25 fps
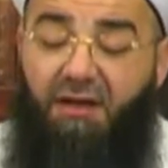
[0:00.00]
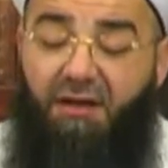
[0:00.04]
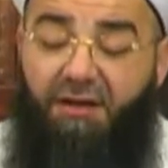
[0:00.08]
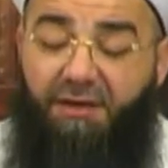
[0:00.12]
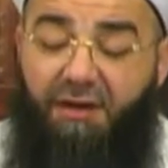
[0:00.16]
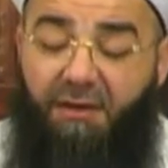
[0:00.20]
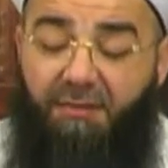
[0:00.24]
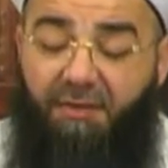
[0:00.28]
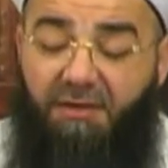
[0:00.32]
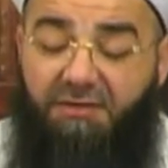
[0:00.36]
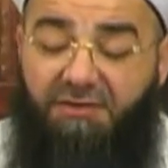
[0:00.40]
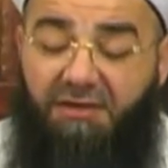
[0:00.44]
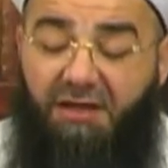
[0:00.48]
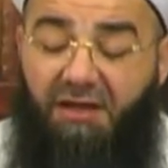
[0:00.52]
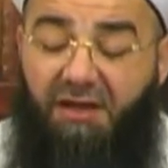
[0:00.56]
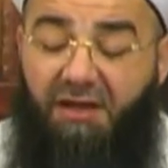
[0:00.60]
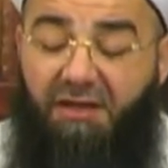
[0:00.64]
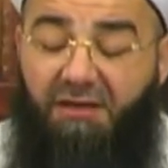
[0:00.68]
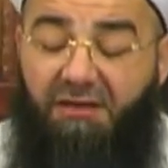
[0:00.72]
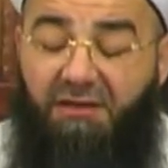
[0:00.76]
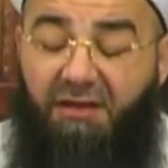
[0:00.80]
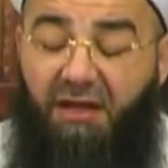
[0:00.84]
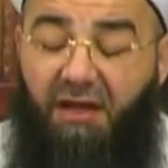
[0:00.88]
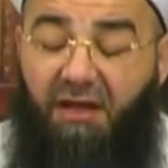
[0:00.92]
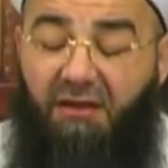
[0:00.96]
Ramazan
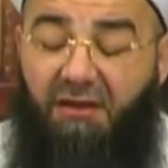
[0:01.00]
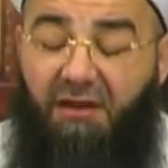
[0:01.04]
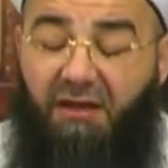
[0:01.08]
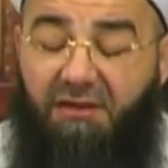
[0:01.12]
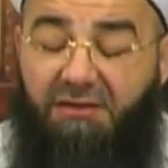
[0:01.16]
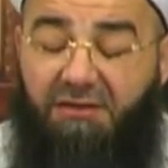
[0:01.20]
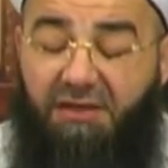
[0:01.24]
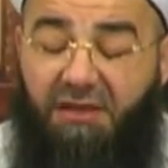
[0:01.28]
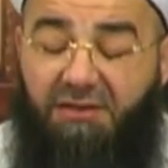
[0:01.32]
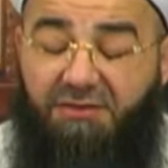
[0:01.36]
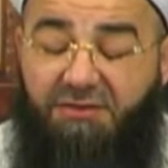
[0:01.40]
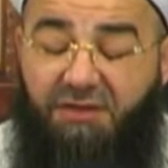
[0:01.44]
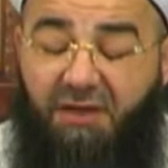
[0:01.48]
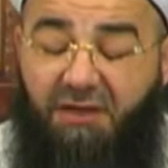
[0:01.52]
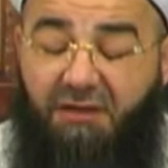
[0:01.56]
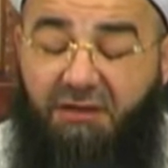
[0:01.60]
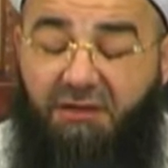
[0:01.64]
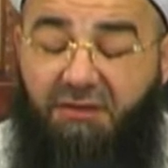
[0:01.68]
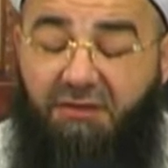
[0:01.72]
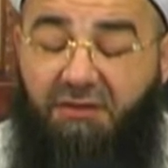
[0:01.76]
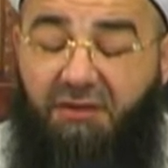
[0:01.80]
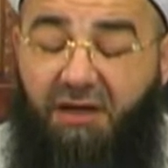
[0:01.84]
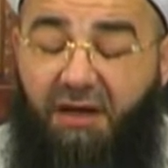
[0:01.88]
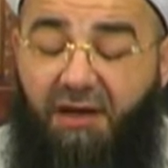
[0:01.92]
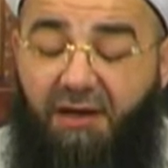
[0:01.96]
ayında Allah'tan
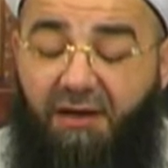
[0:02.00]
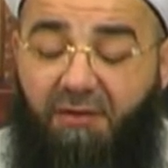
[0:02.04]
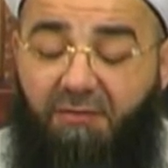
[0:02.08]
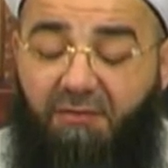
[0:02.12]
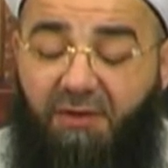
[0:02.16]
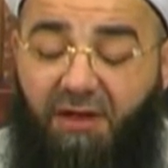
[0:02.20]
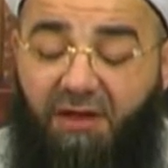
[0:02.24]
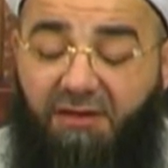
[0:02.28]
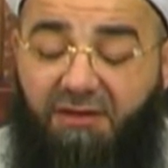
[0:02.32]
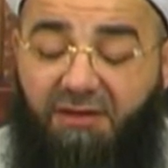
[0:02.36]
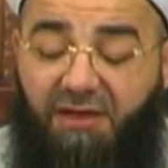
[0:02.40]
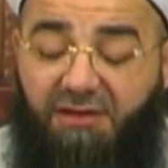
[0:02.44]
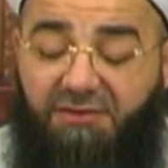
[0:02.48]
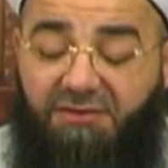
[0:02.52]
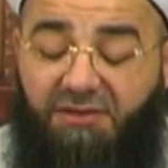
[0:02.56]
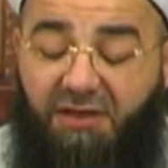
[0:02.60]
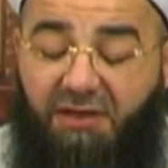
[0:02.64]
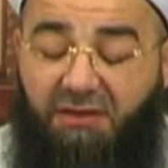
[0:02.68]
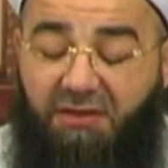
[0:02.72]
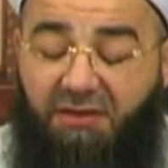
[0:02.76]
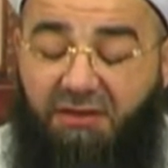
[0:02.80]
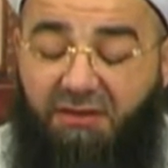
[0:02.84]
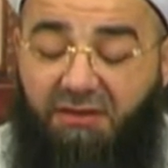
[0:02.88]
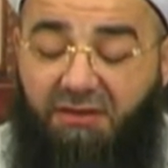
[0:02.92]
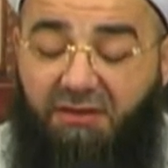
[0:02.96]
sakının, haramlardan
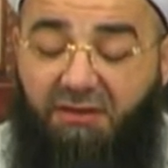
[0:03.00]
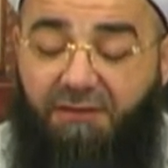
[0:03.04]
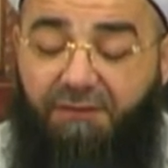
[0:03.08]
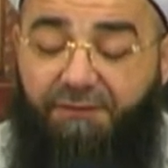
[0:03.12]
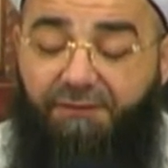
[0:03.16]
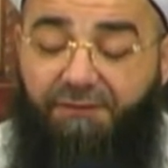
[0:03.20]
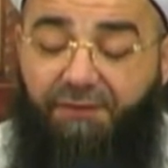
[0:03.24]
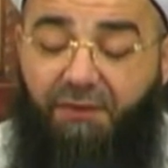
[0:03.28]
sakının.